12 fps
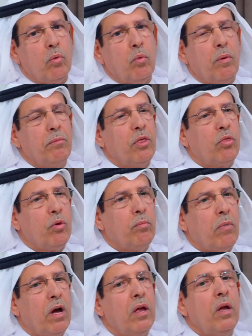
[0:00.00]
ومن
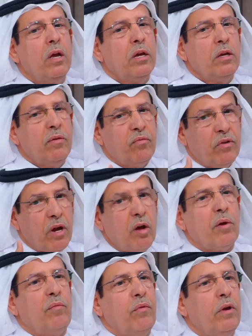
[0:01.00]
ثم
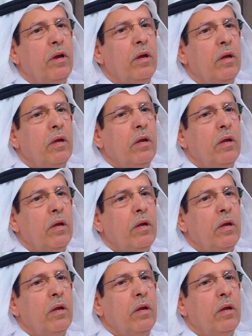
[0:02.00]
يفتخر فيه